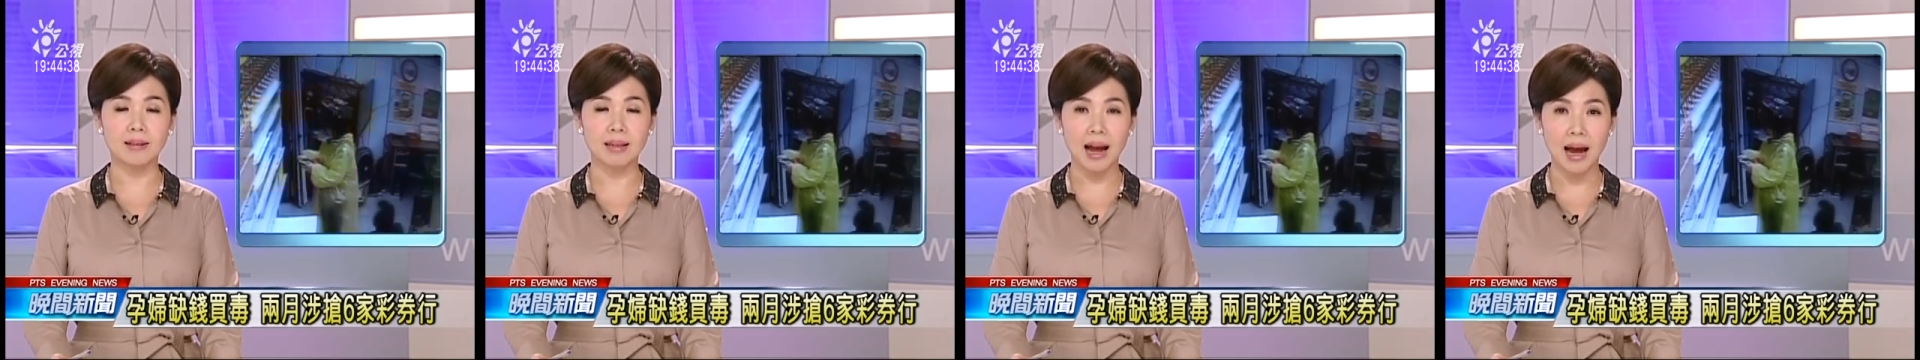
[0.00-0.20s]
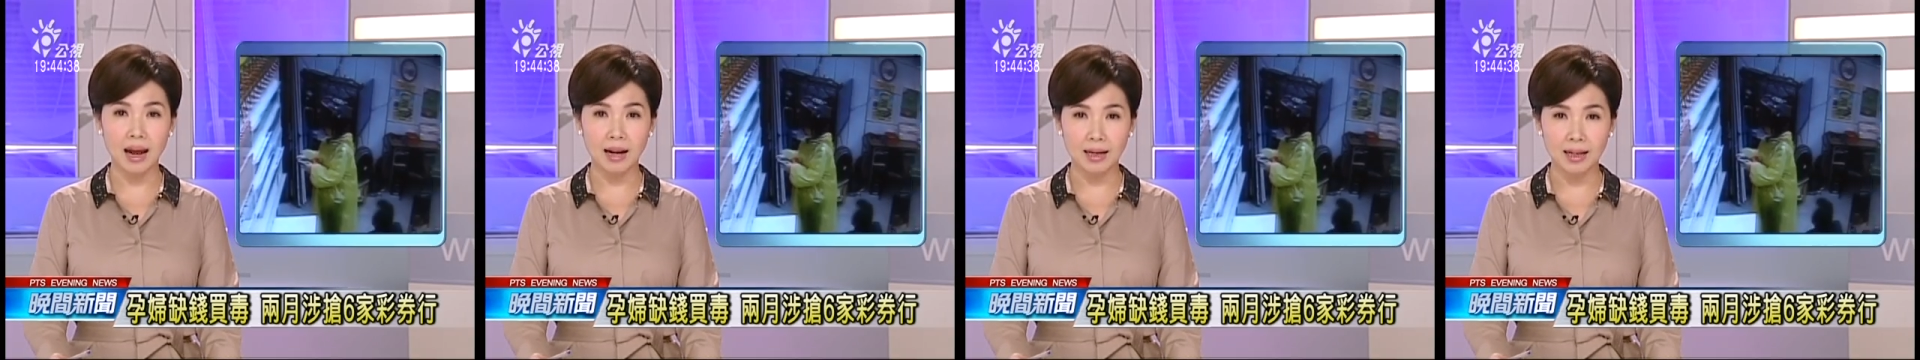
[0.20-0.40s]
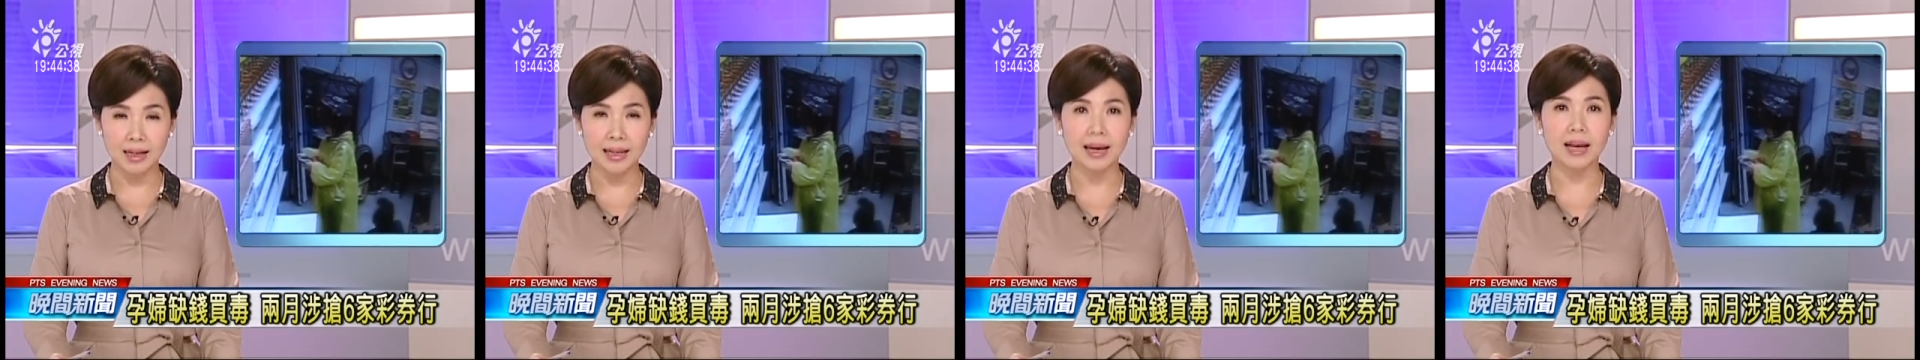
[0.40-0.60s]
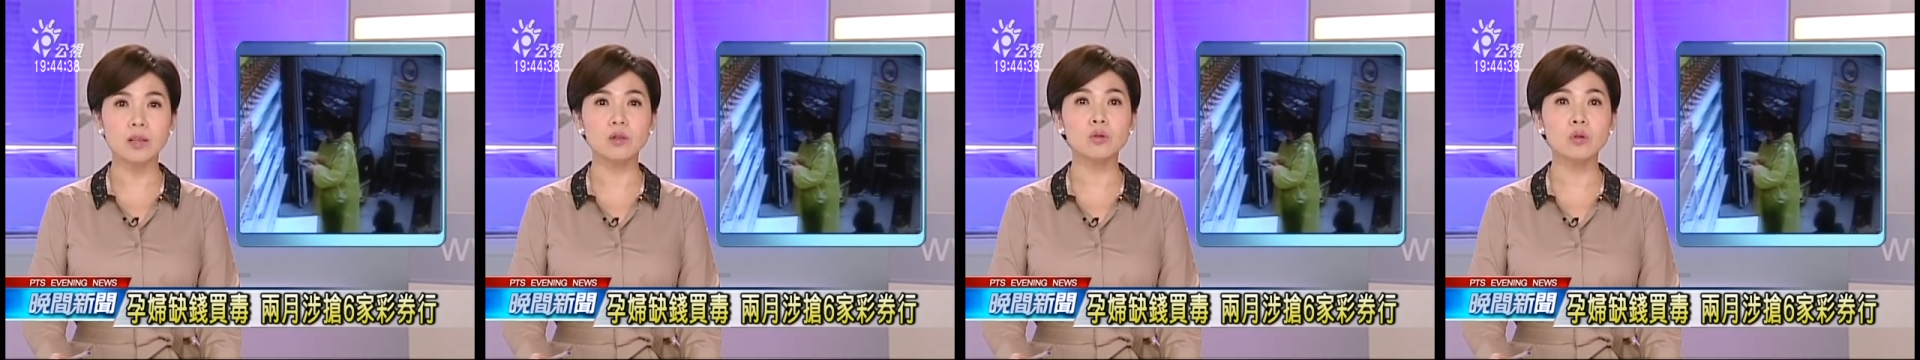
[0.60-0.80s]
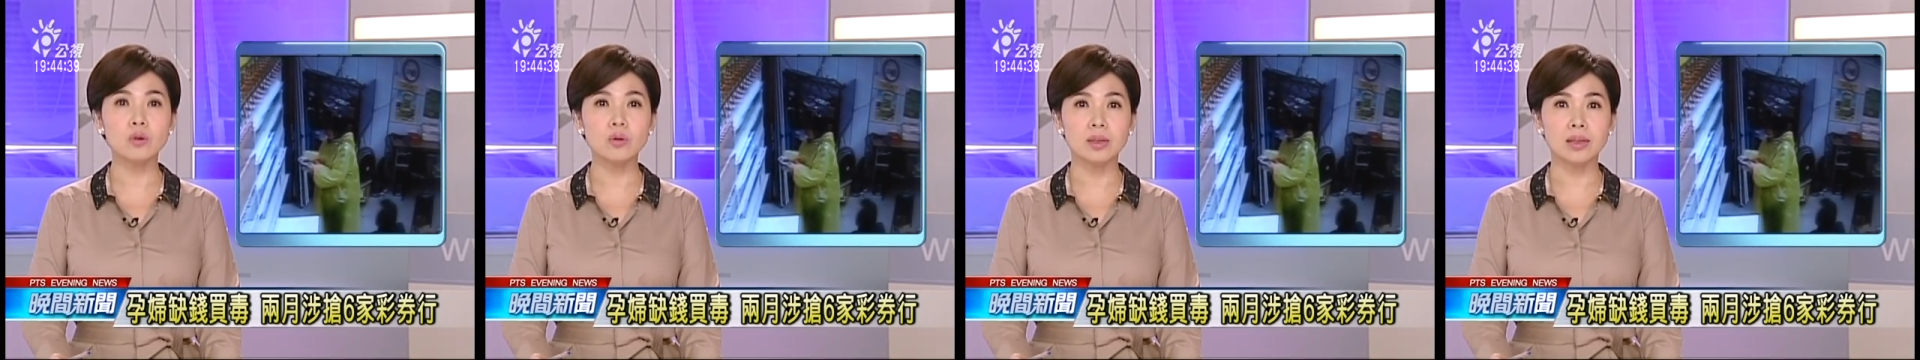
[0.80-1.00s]
她连
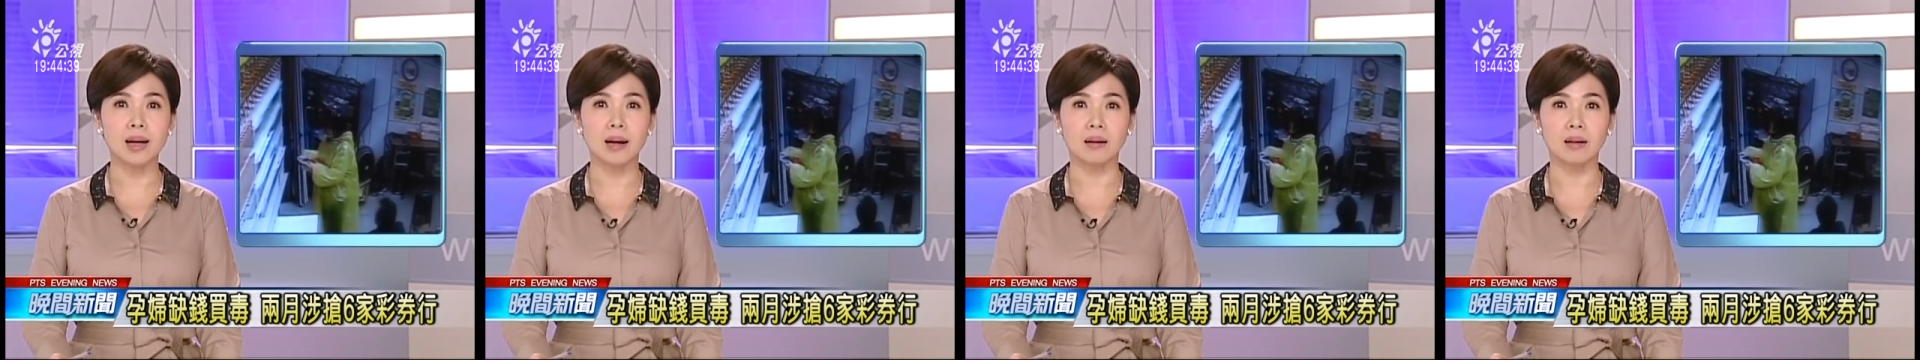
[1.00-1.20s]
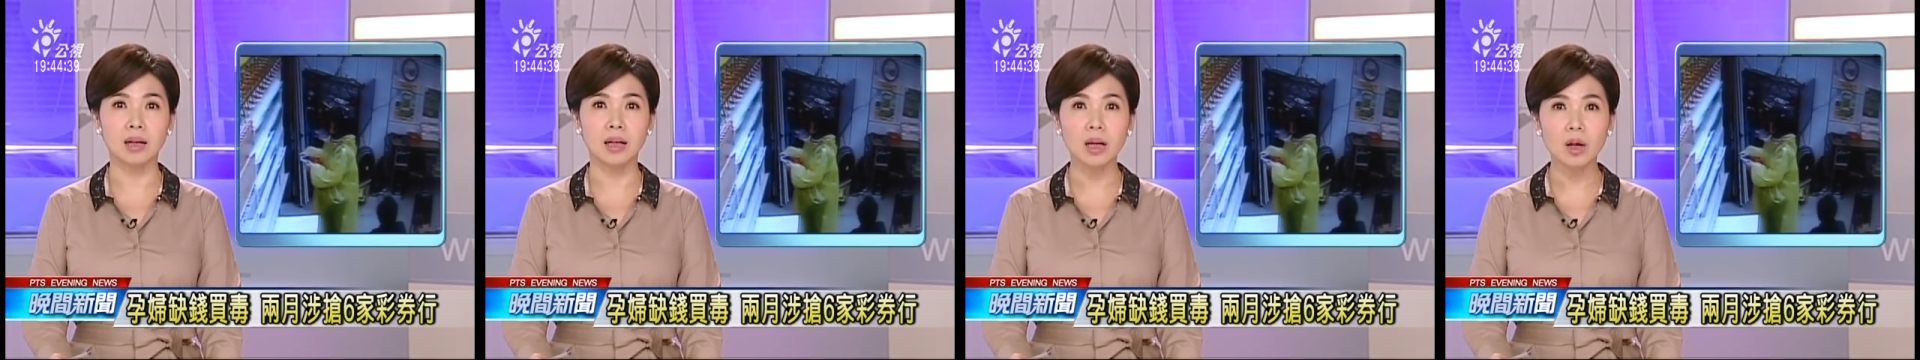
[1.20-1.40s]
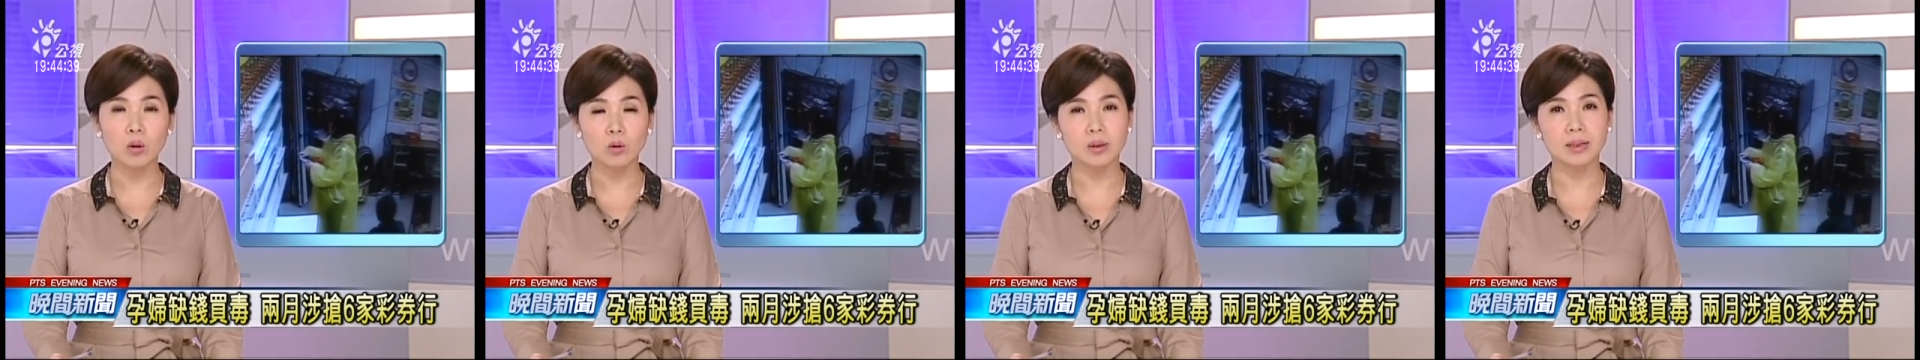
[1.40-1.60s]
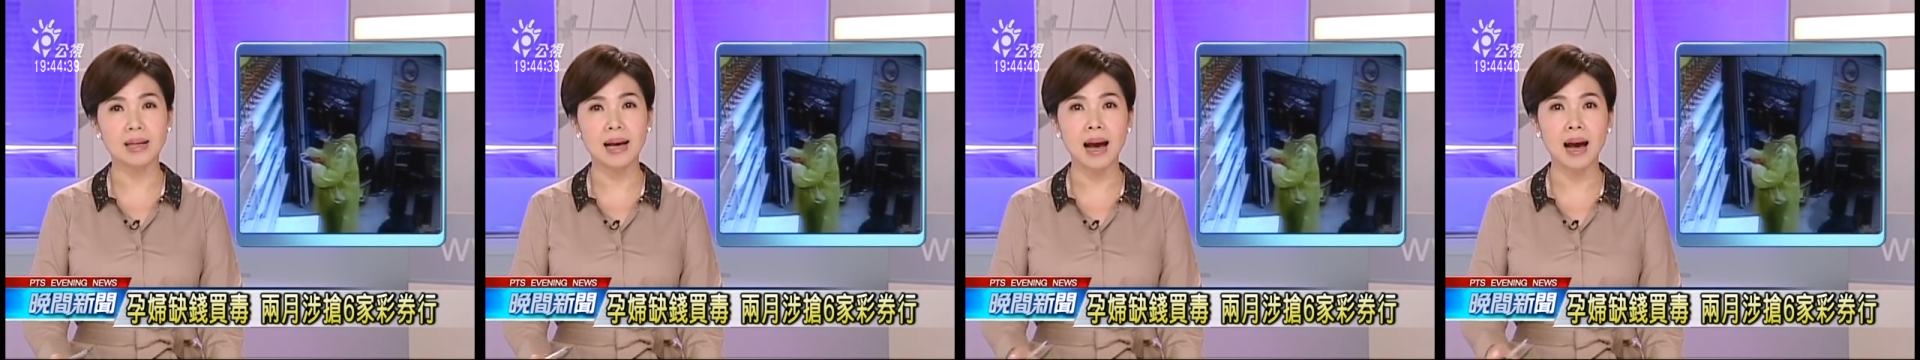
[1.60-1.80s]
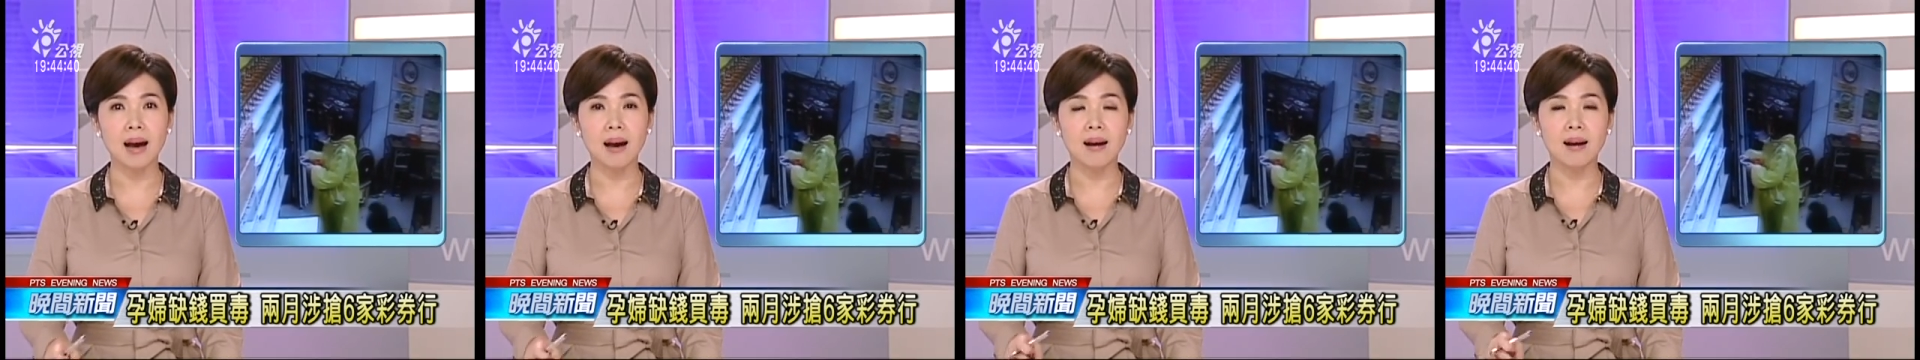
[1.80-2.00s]
续抢了六
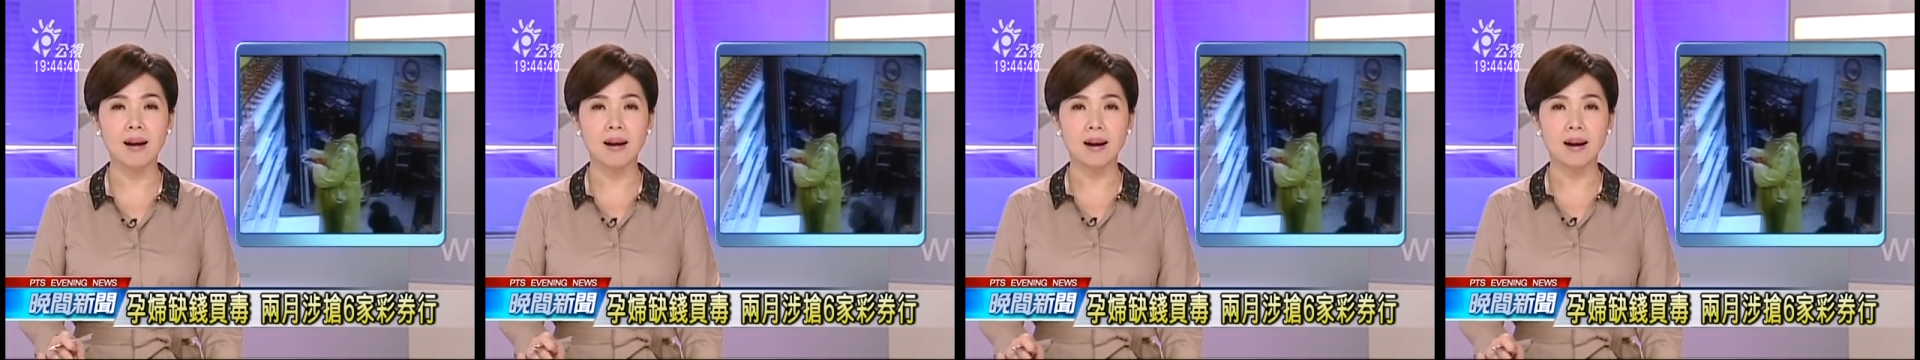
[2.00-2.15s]
家。